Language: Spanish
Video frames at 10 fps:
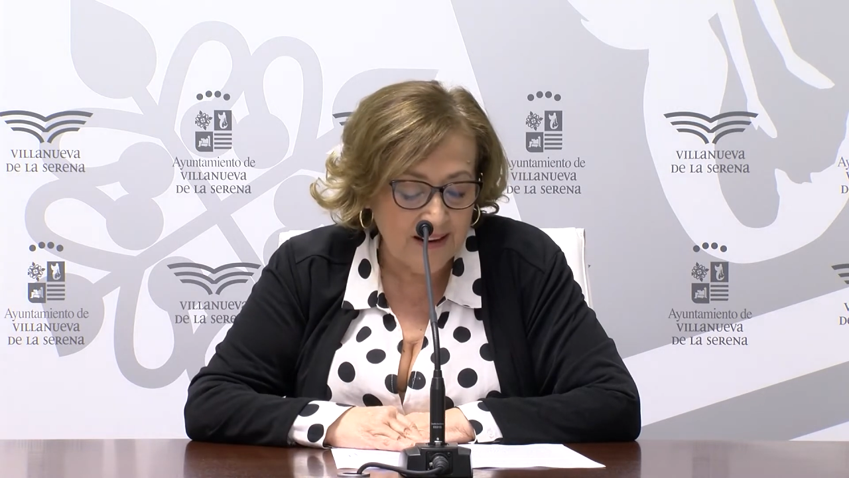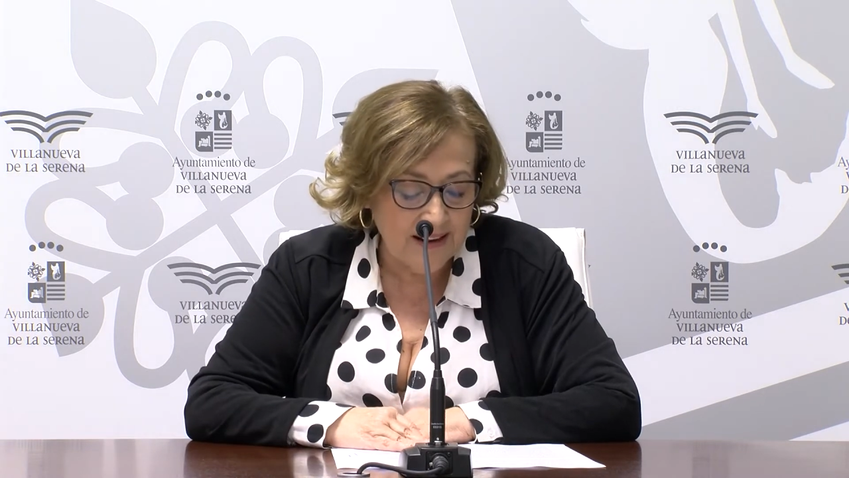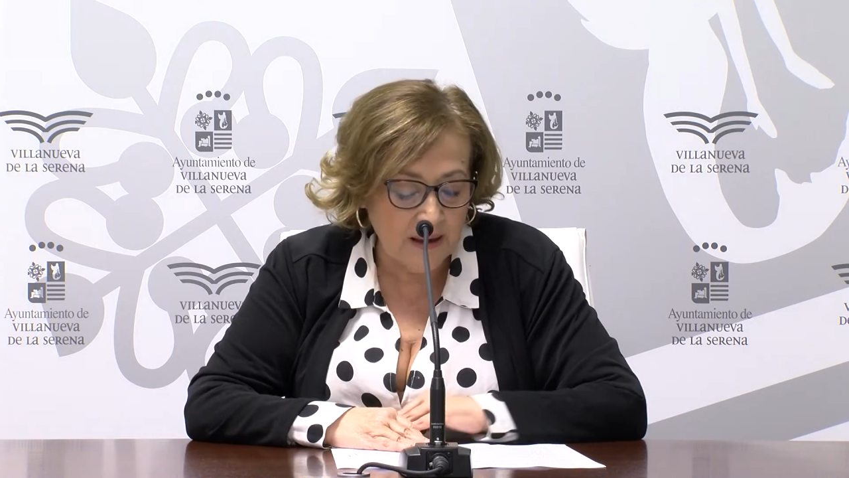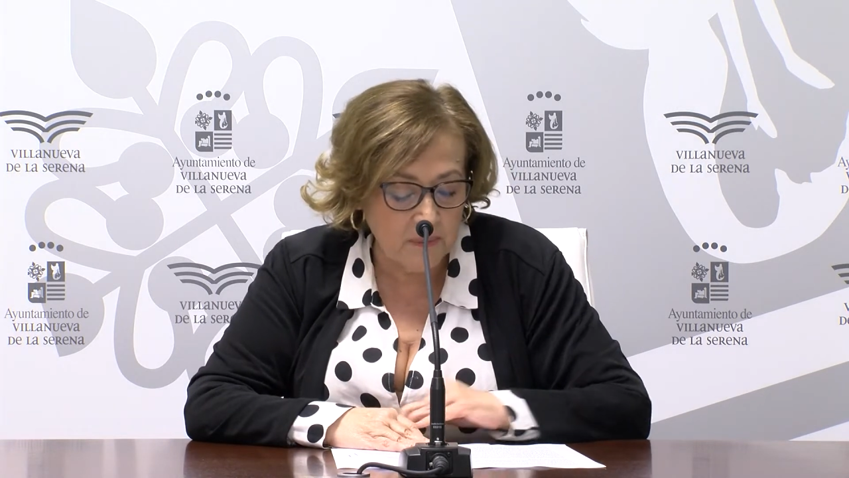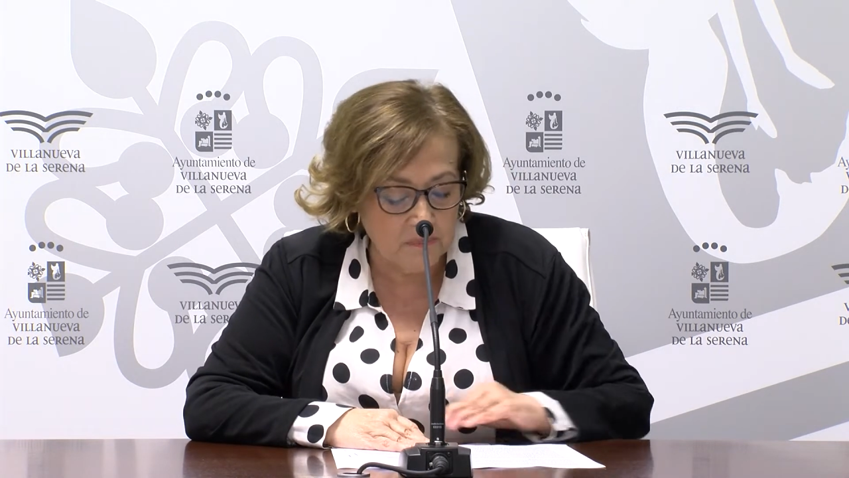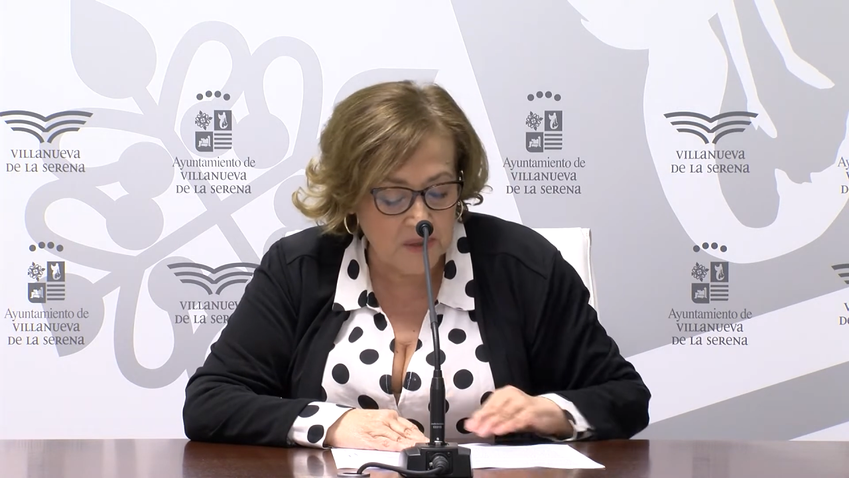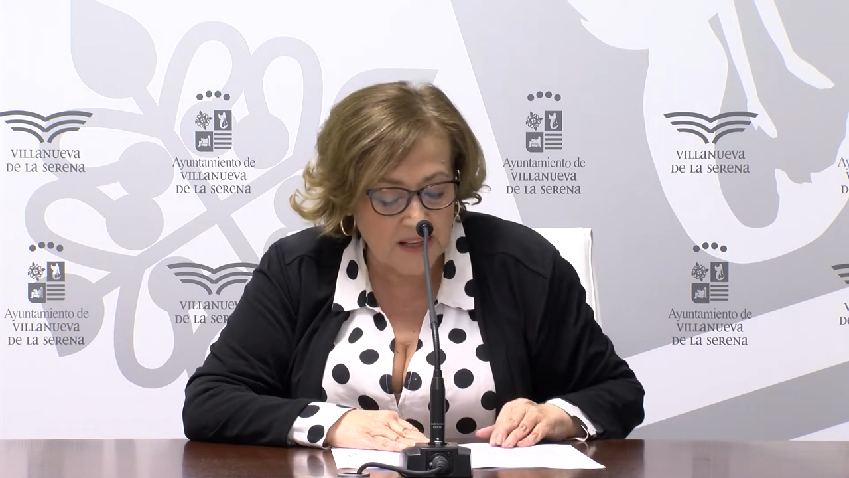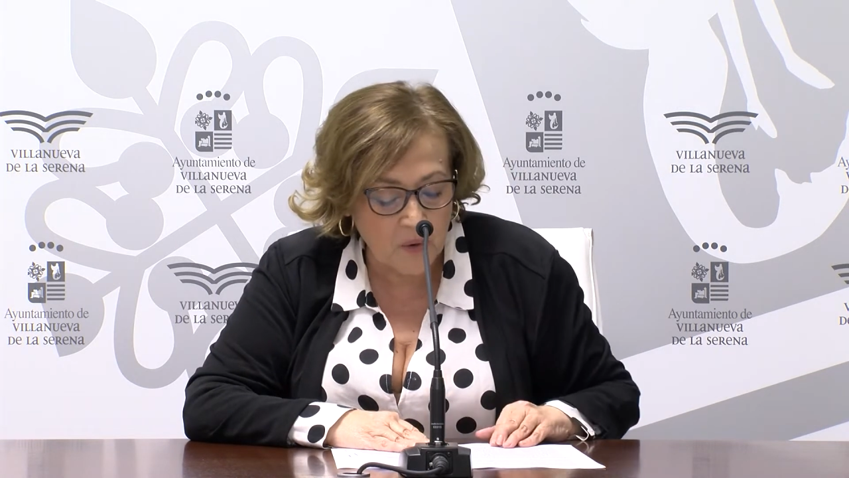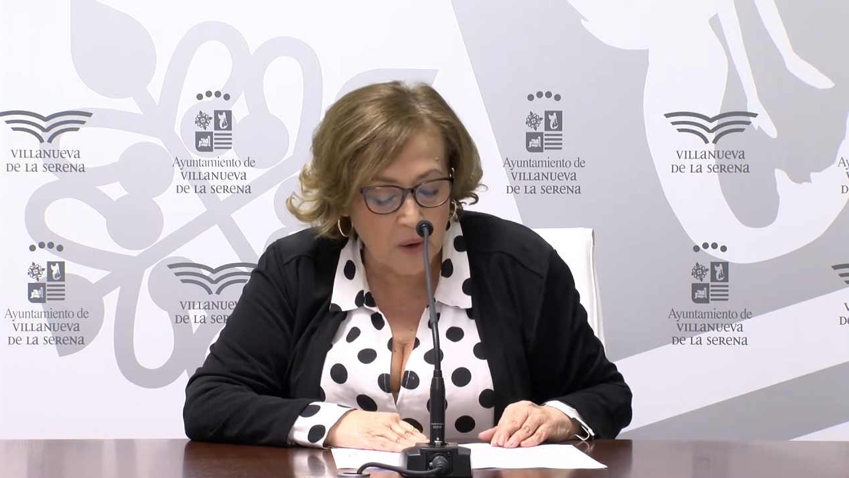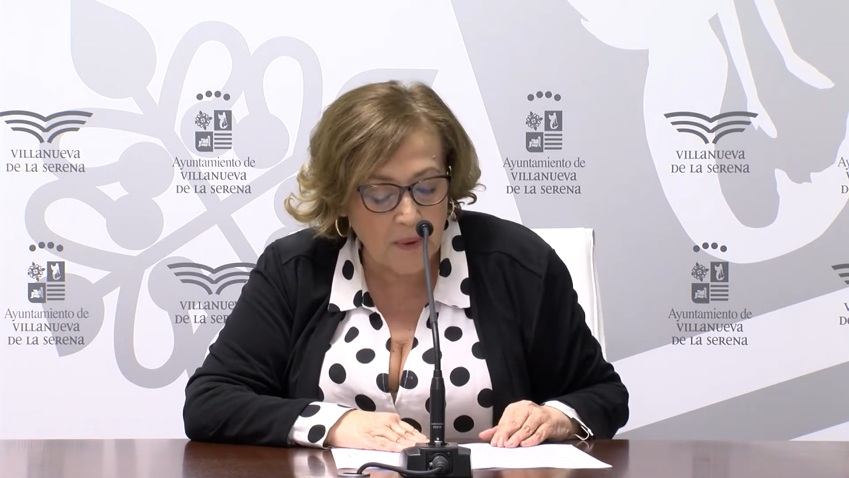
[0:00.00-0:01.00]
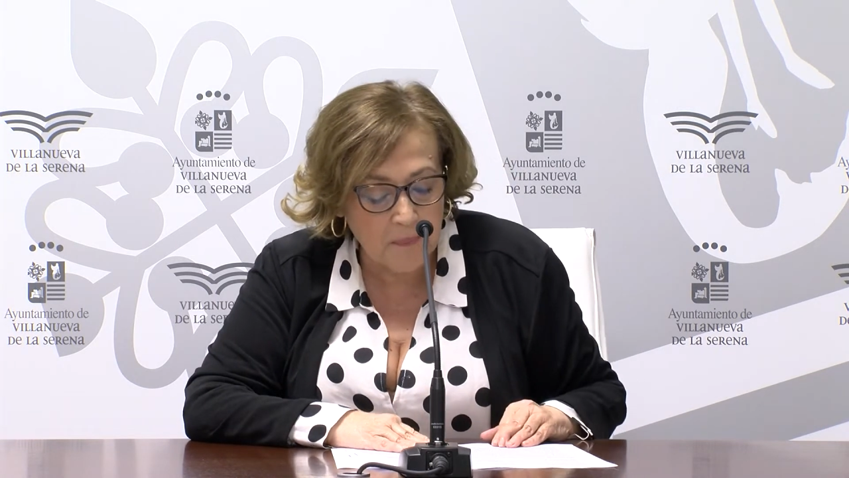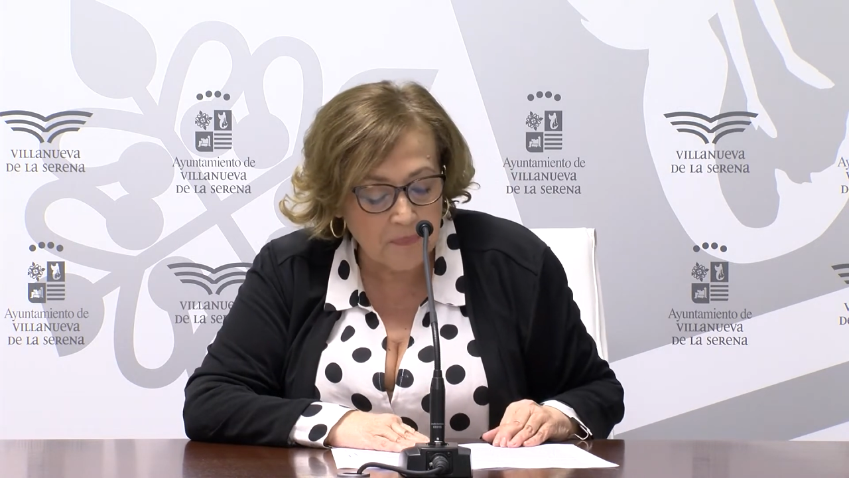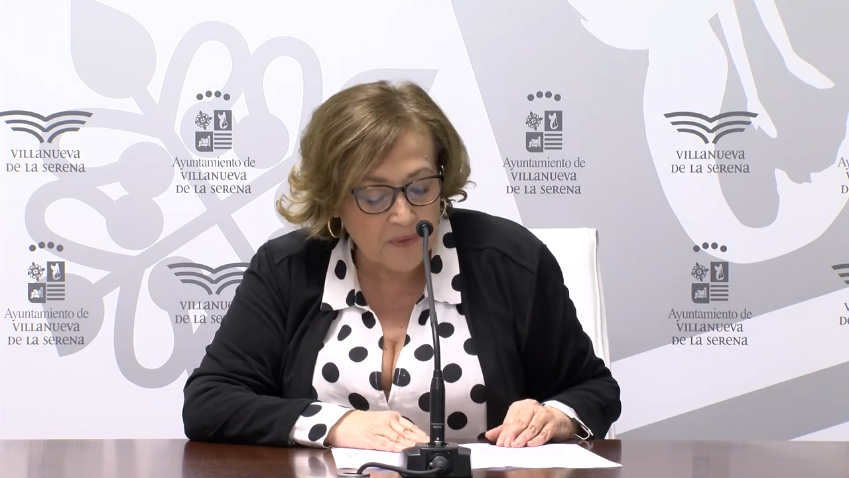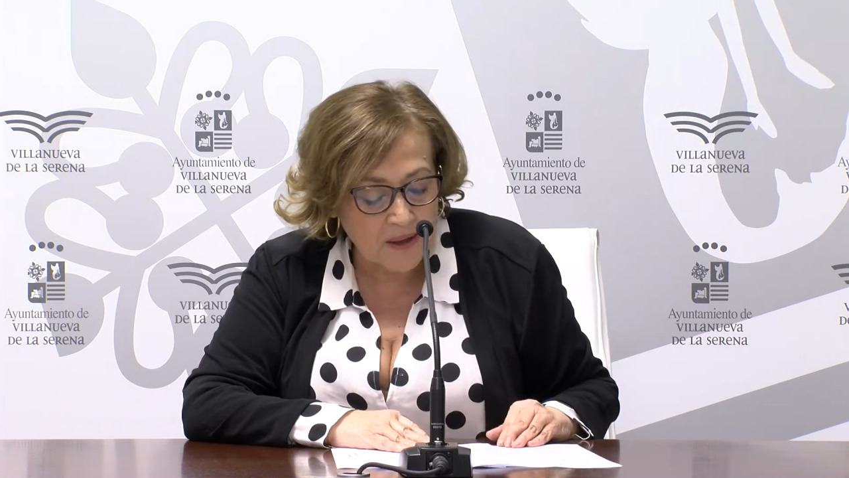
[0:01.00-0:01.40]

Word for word: la Villanueva